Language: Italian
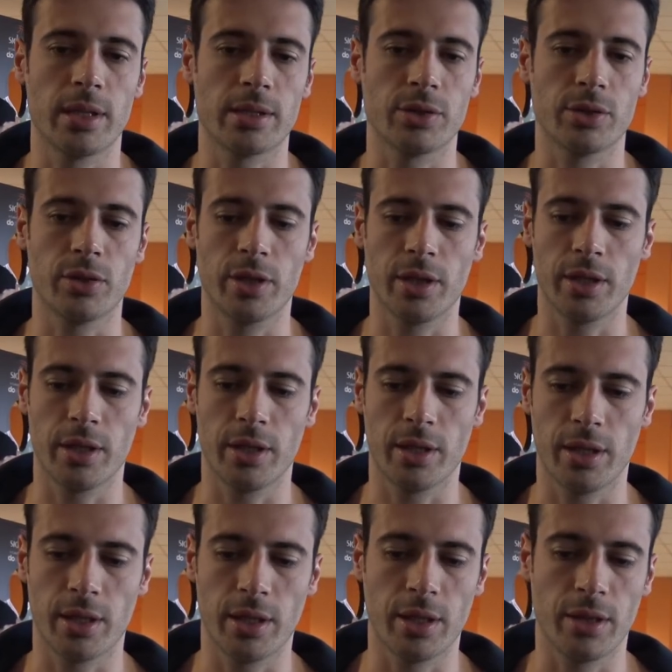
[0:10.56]
la
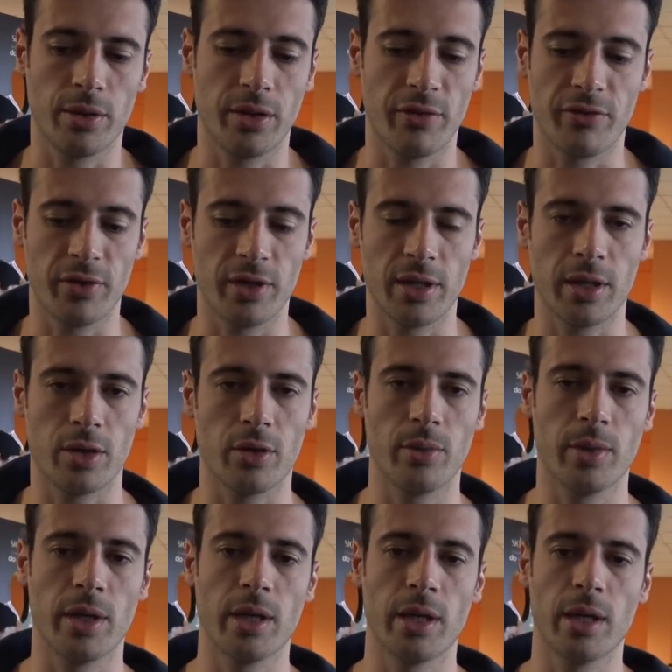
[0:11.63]
stagione non è finita
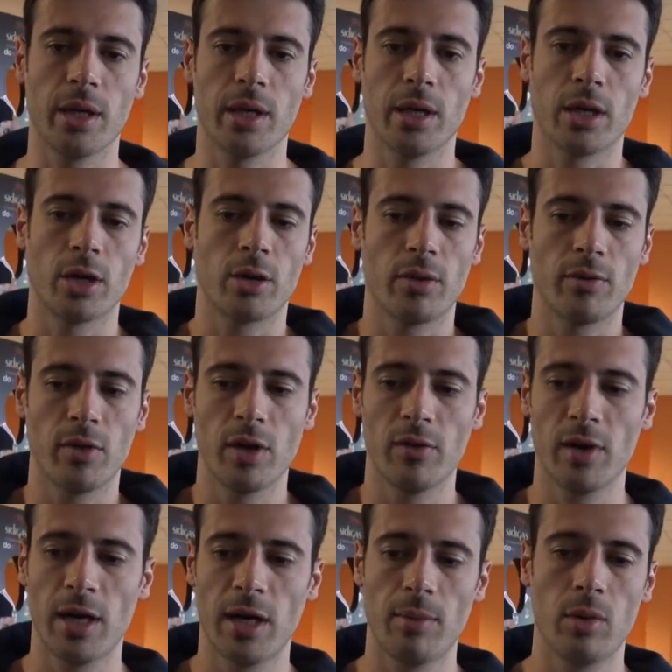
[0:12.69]
come, come
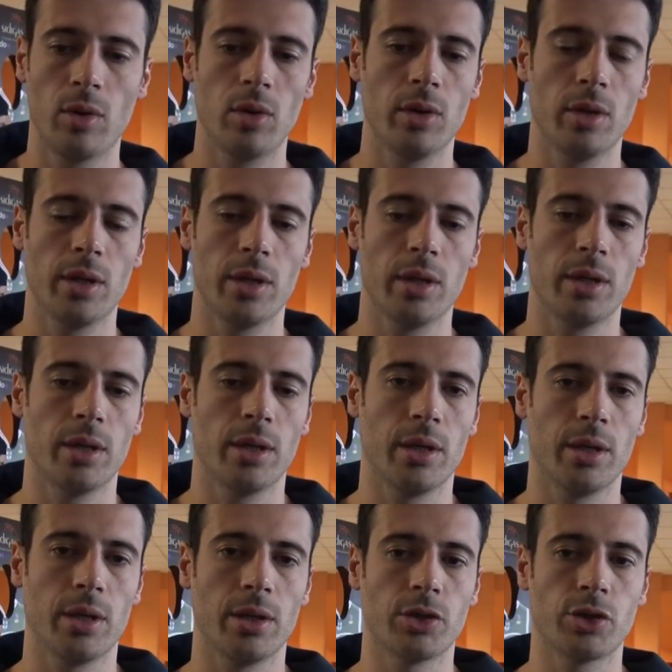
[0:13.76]
volevamo,
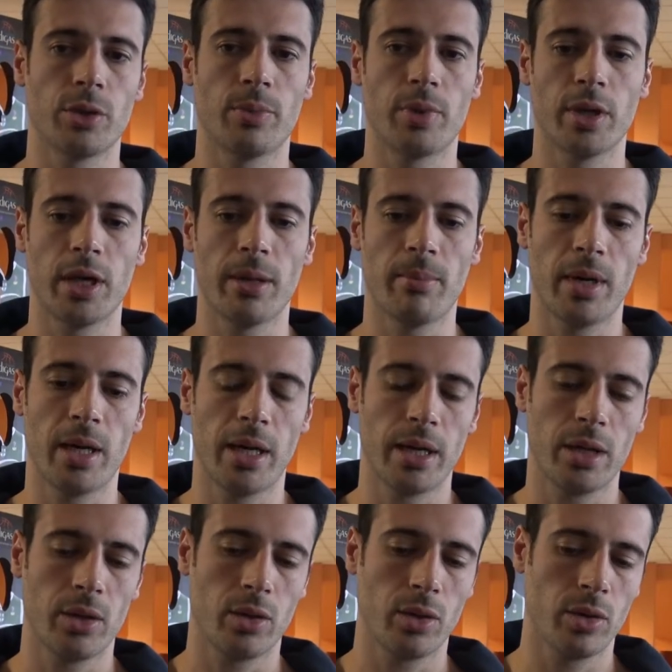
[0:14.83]
eh, c'è un po' di
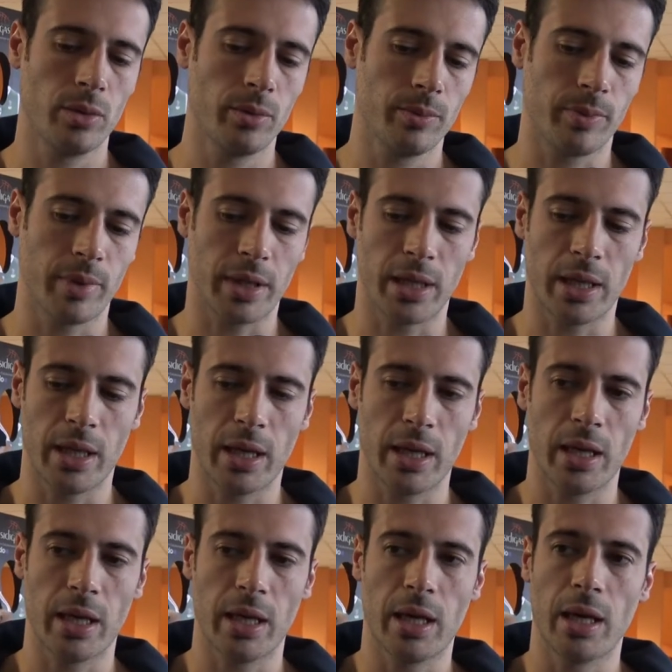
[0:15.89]
rammarico
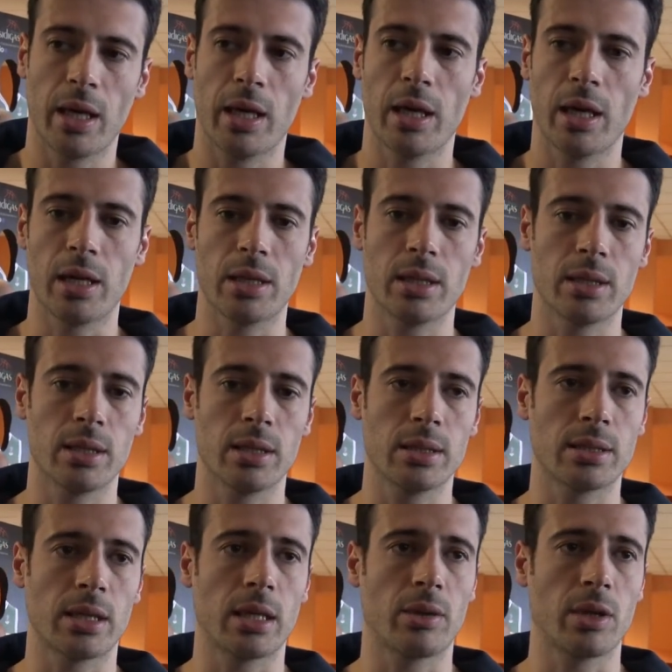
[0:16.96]
perché è
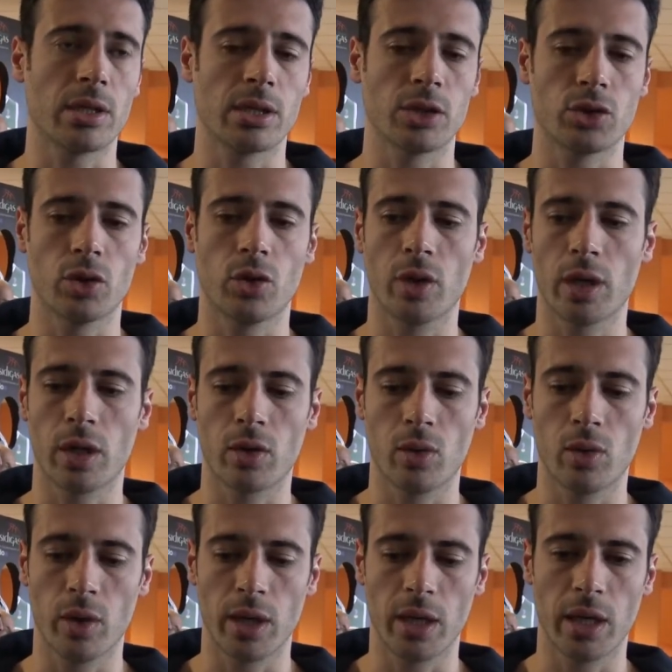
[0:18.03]
stata una stagione in
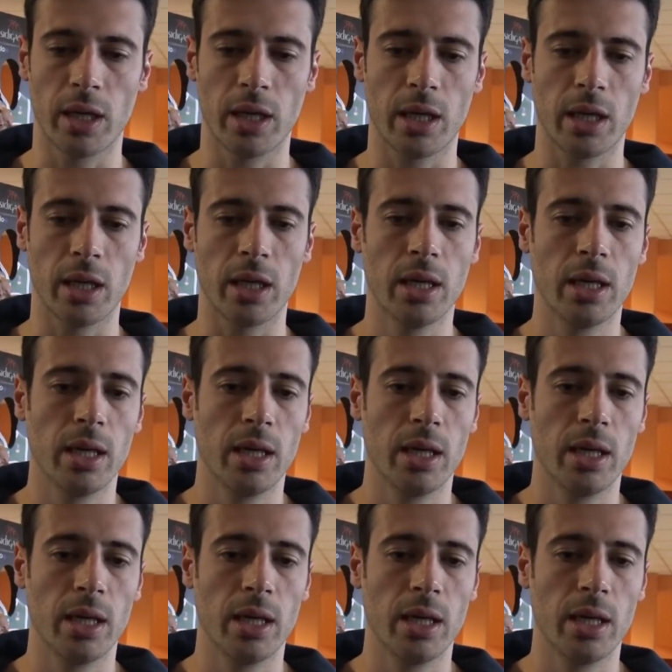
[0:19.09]
cui